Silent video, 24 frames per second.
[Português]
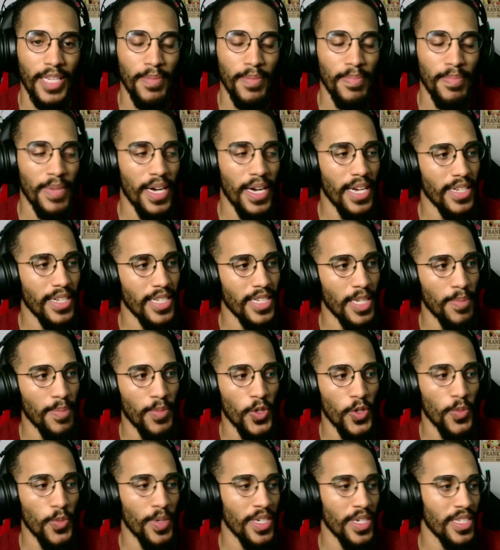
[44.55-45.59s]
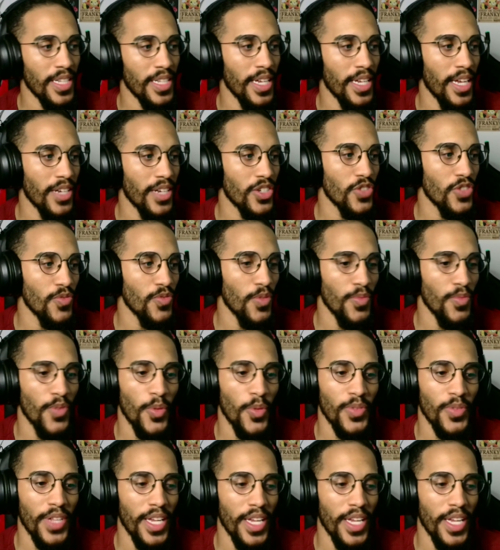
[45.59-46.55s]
mas ele pediu pra gente tá reagindo, vamos, estar tá